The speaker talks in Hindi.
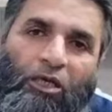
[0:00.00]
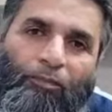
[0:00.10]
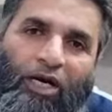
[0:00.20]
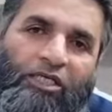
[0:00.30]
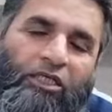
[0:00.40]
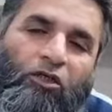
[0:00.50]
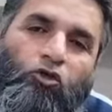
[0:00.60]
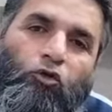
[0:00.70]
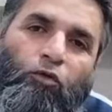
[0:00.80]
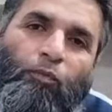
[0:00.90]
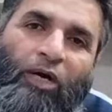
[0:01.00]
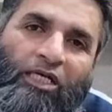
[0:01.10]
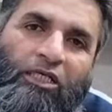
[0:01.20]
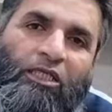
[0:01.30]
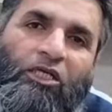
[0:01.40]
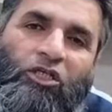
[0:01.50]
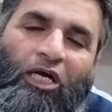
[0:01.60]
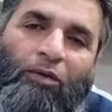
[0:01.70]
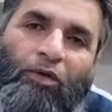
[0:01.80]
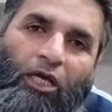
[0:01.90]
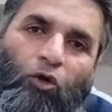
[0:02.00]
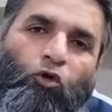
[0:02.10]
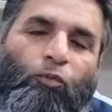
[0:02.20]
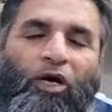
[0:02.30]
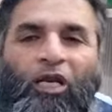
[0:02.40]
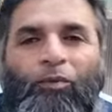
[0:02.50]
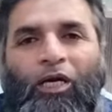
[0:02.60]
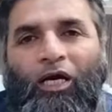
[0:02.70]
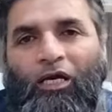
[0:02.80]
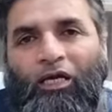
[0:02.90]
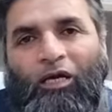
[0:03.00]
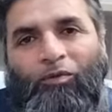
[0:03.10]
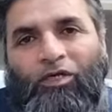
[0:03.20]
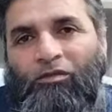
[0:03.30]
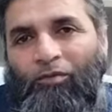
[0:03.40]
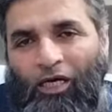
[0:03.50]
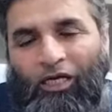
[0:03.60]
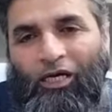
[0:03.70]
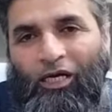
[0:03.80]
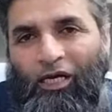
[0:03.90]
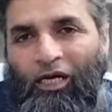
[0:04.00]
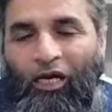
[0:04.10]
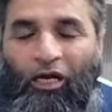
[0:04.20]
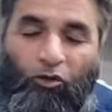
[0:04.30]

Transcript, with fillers: इसके पांच कदरे सुबह पांच कदरे शाम एक घूंट पानी में डालकर आपने इस्तेमाल करने हैं